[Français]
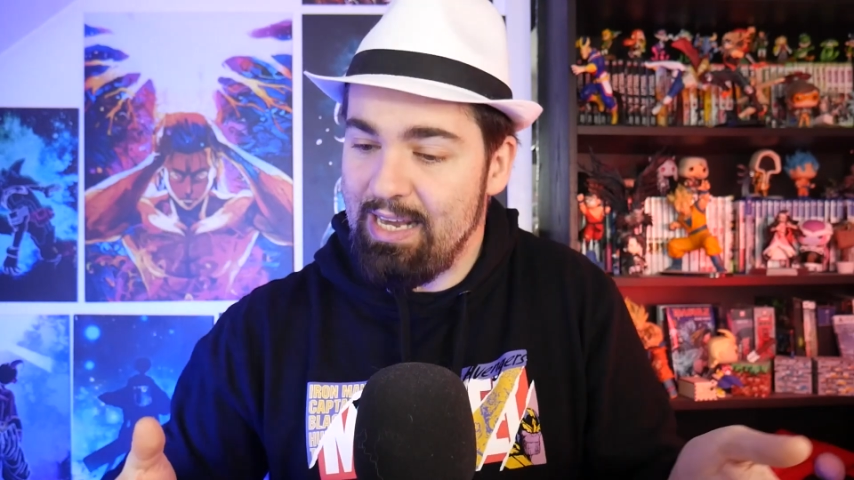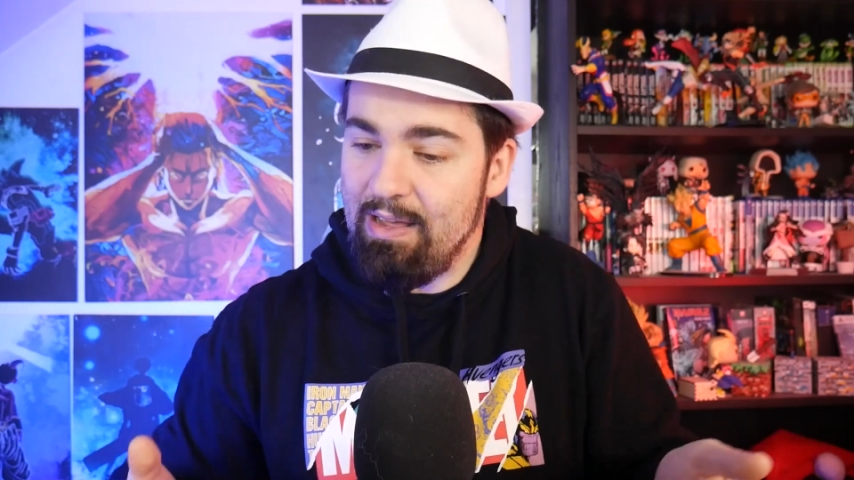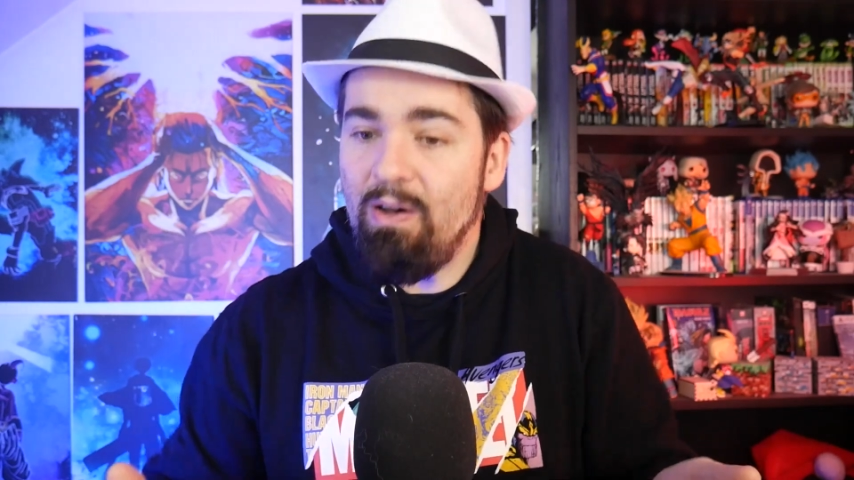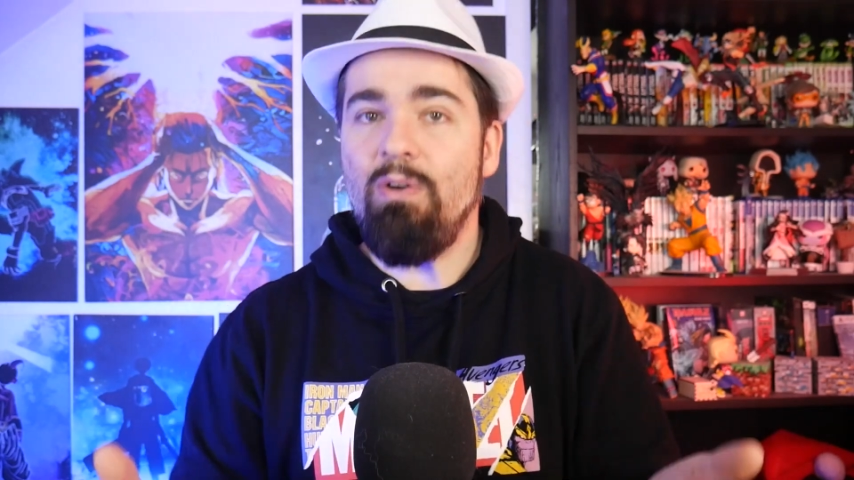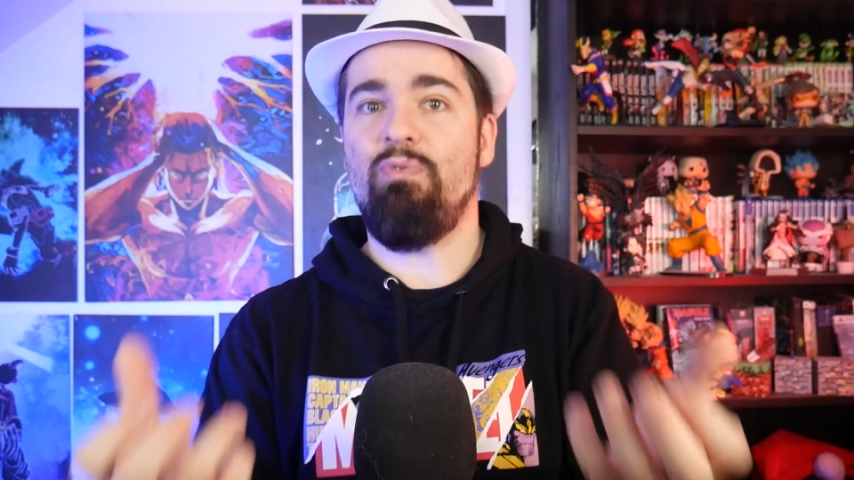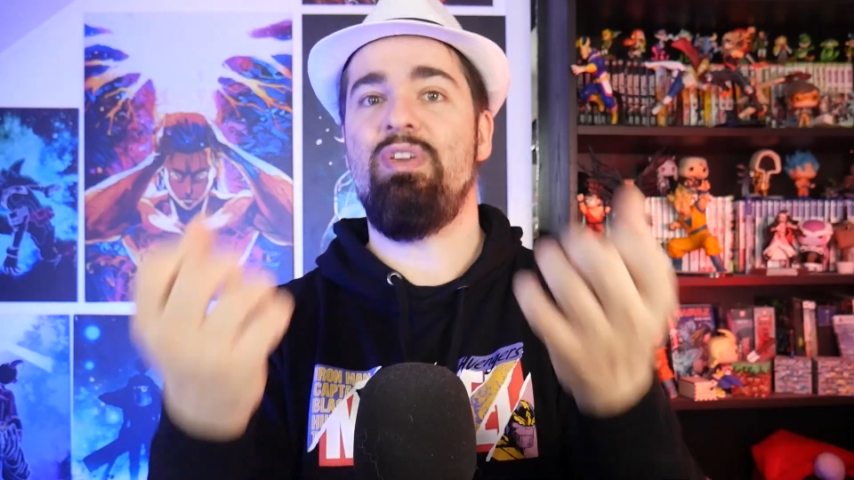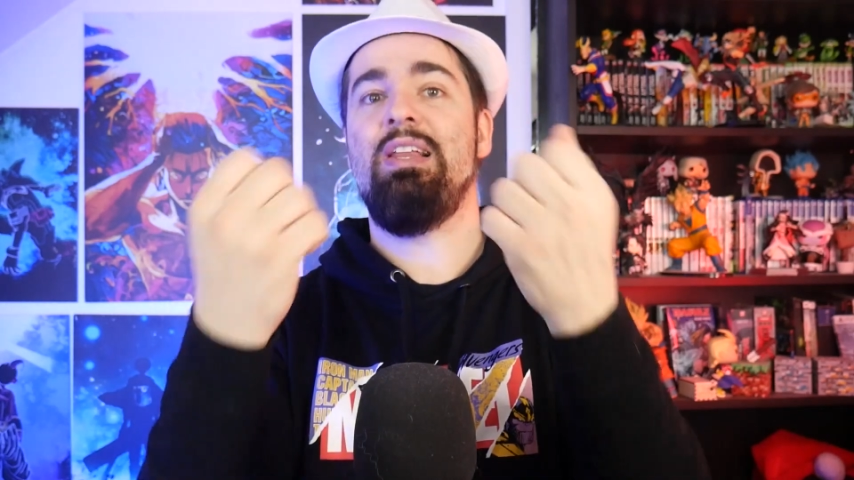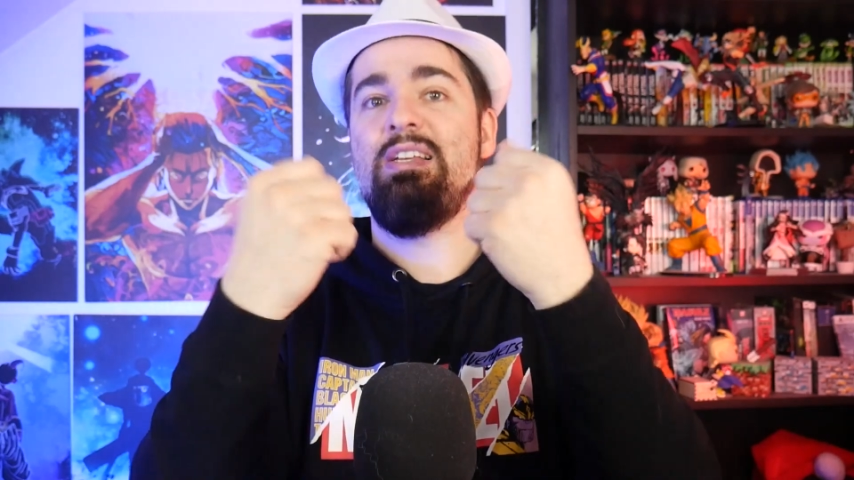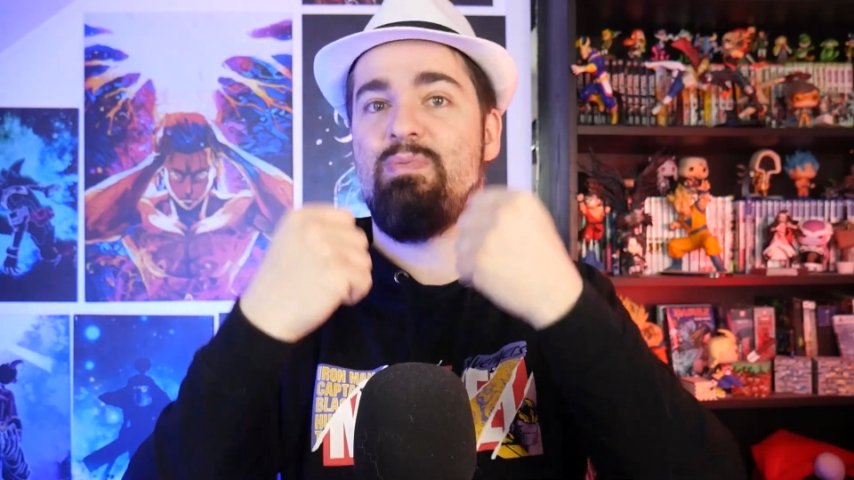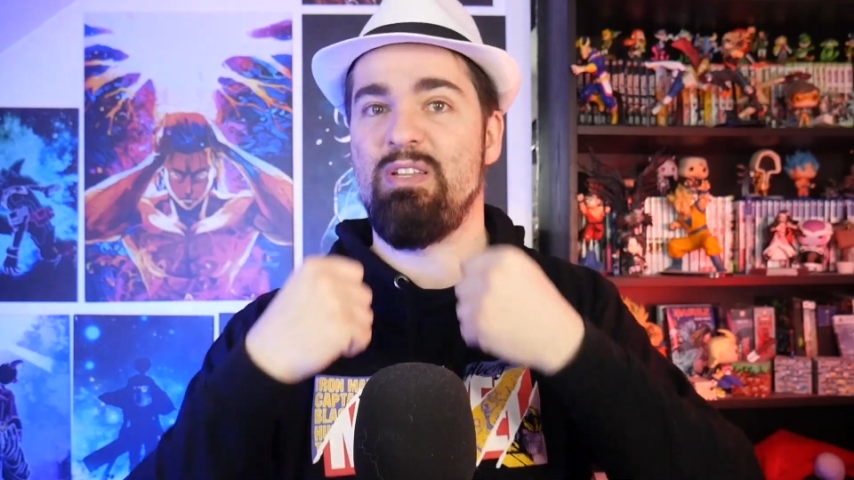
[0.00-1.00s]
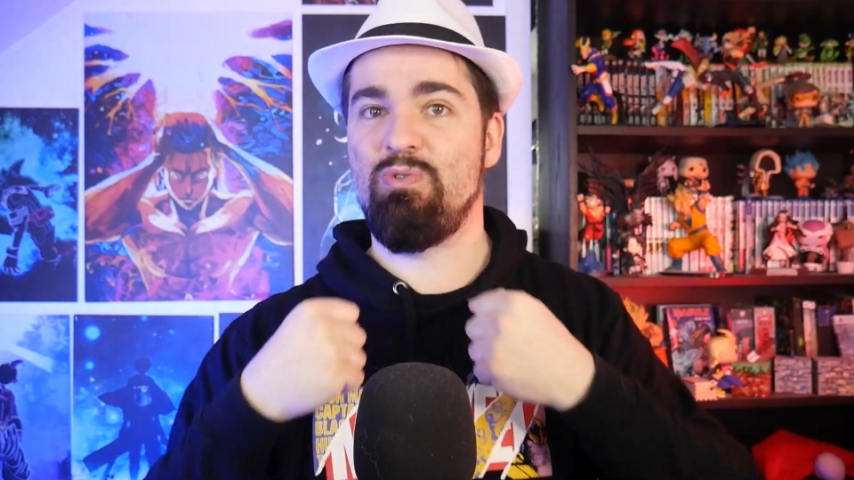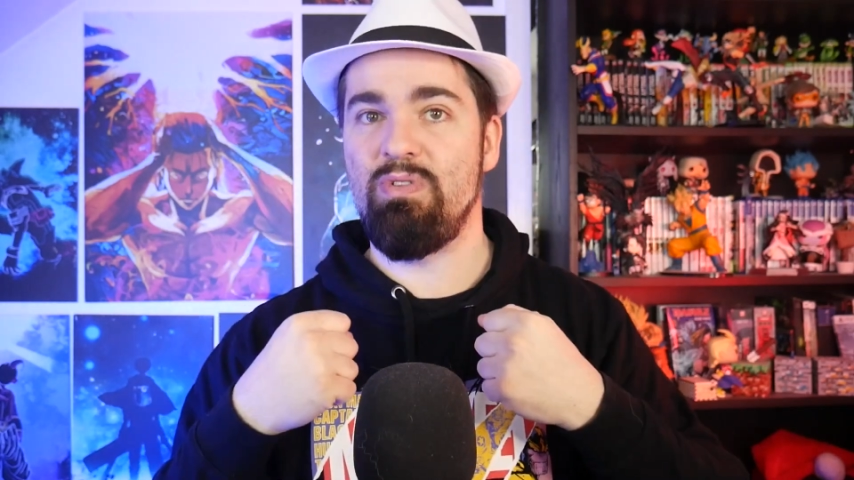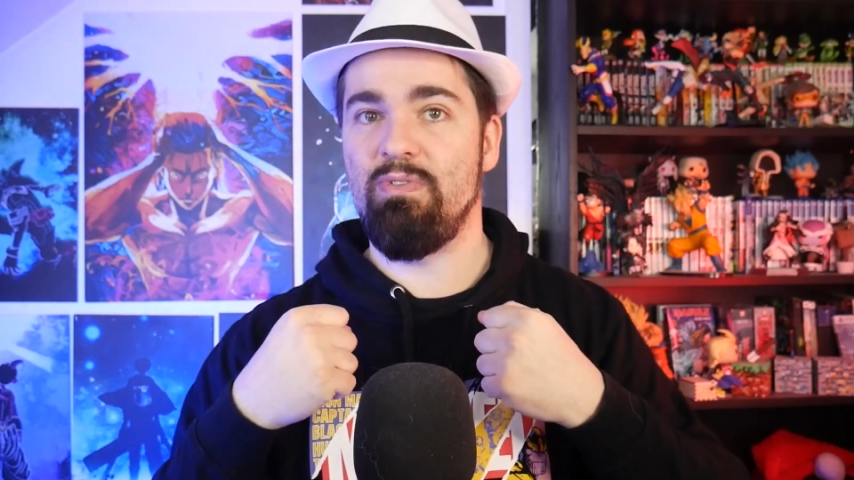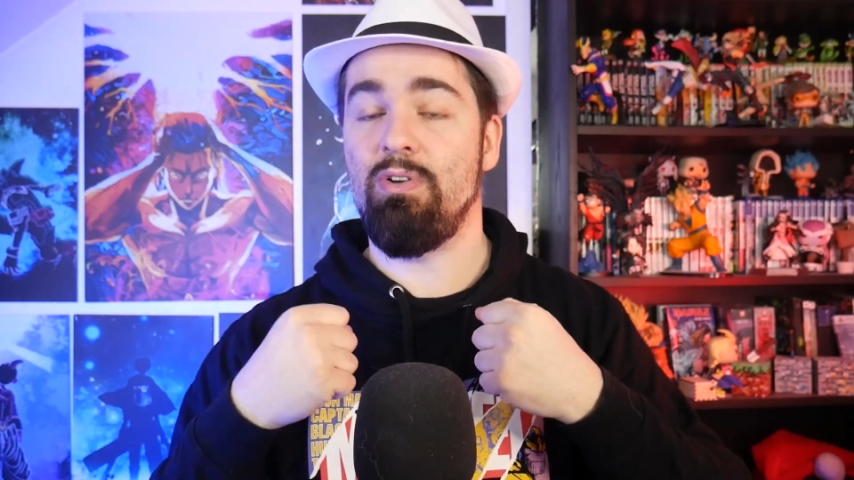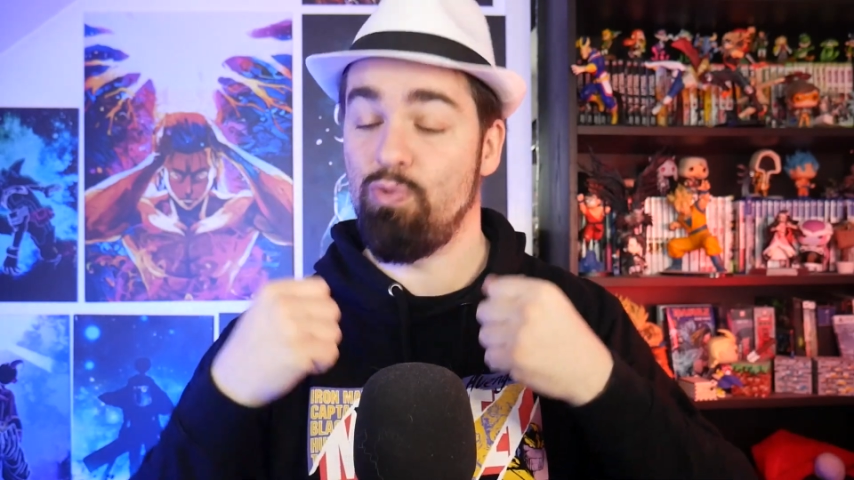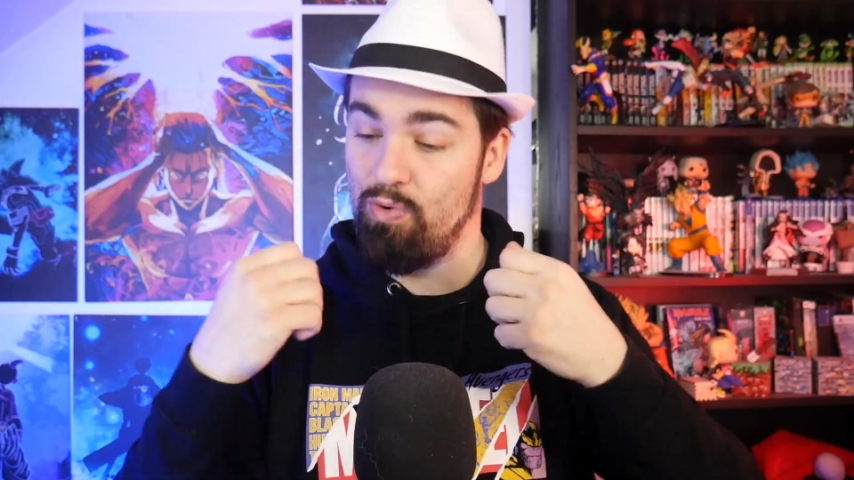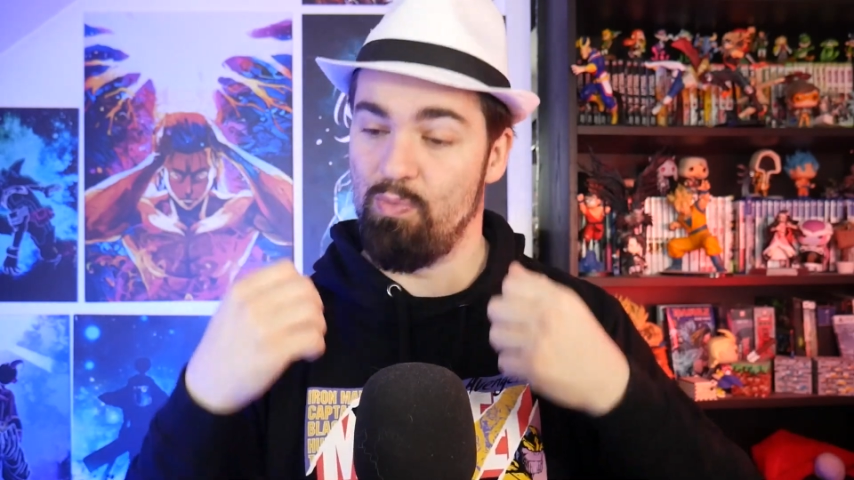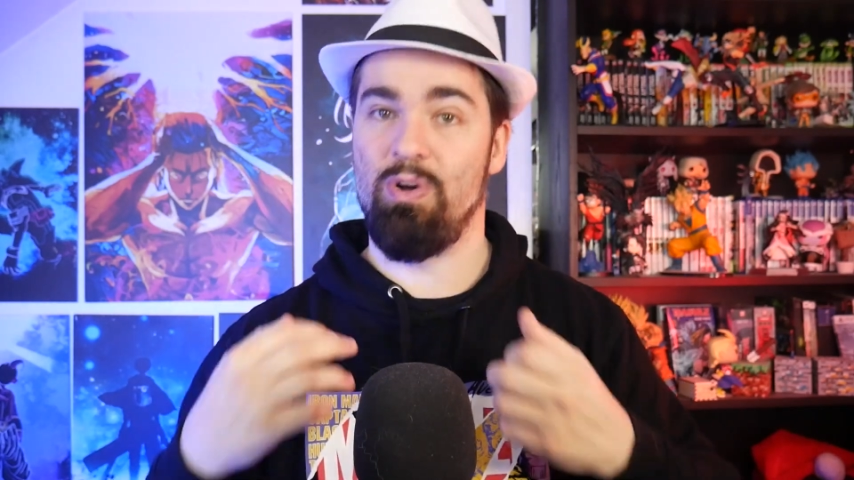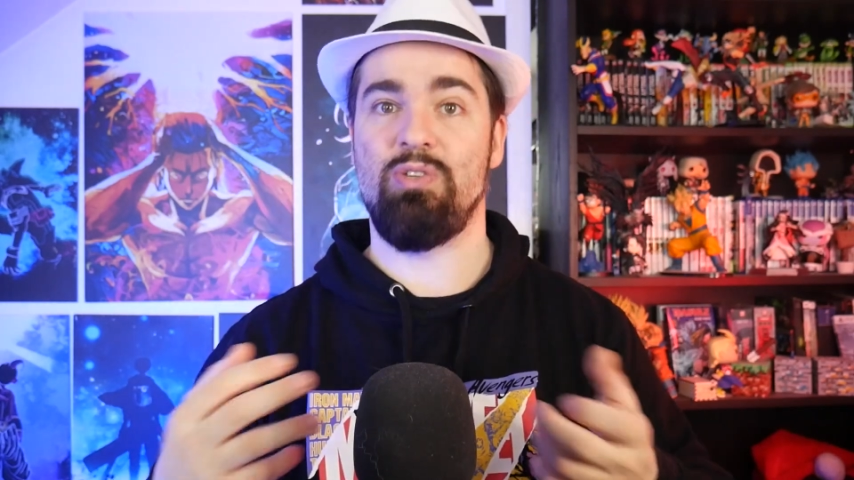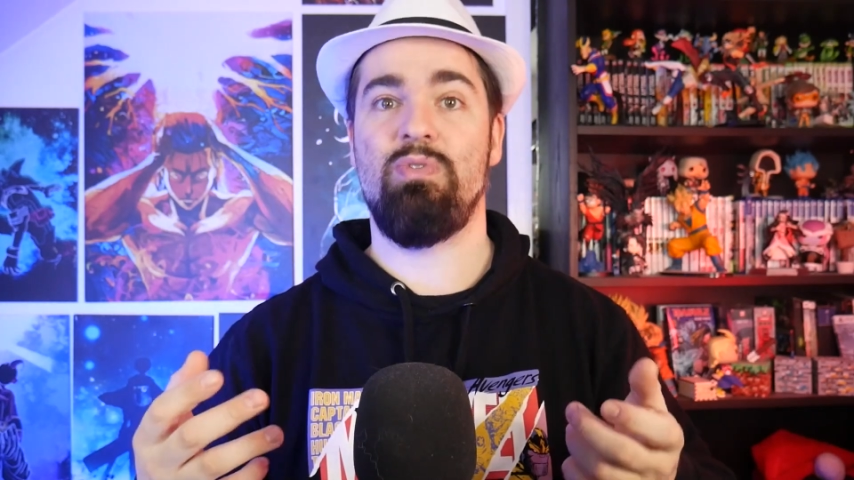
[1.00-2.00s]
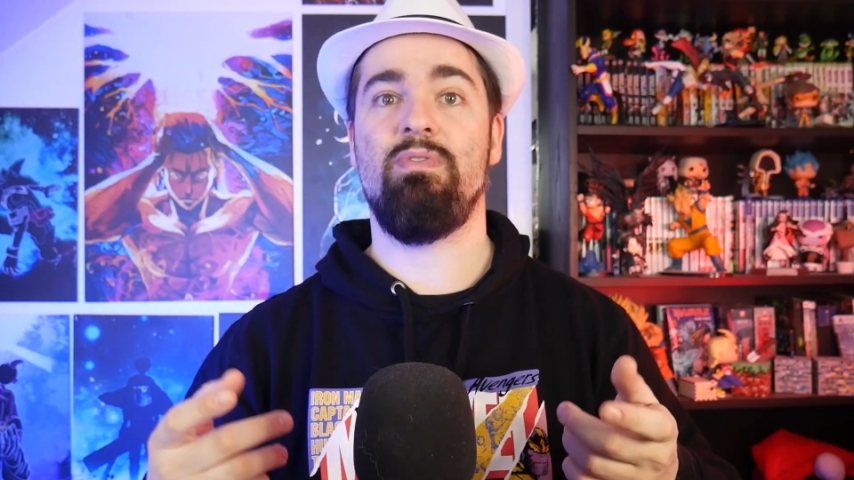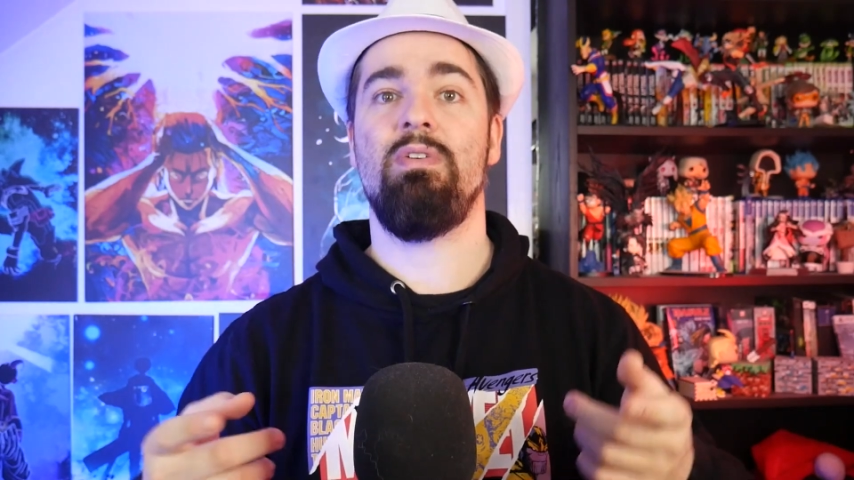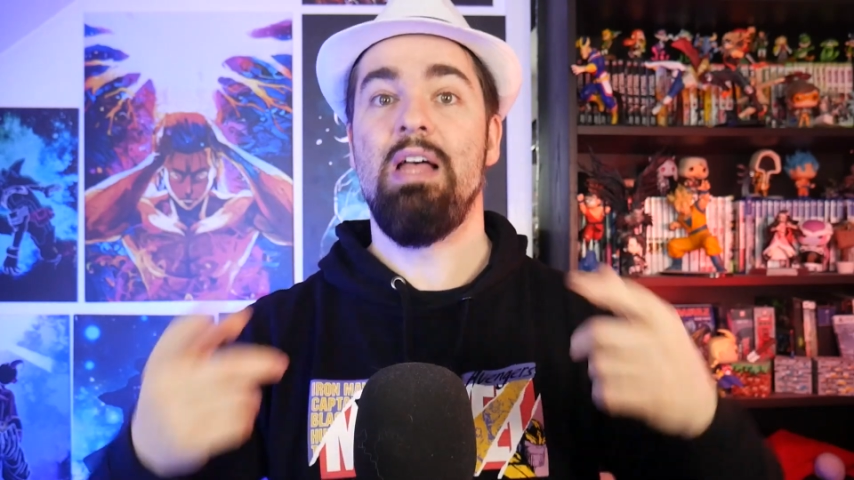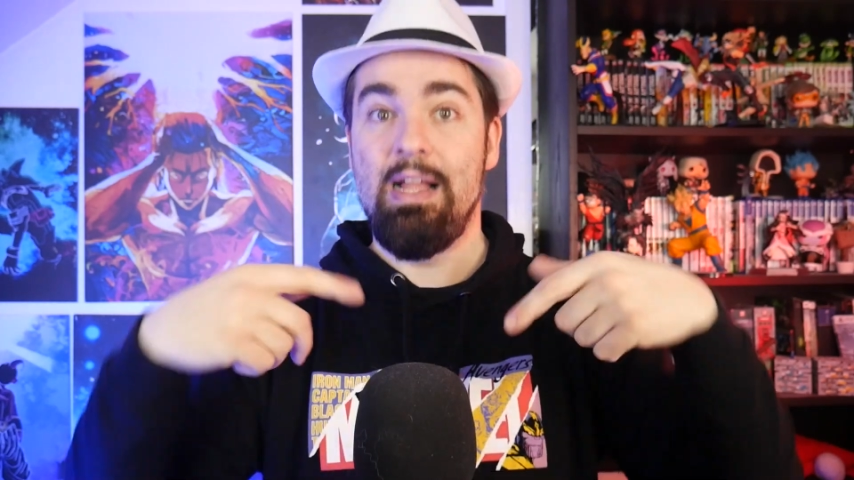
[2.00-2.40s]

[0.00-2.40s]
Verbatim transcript: ait envie la semaine suivante ou le mois suivant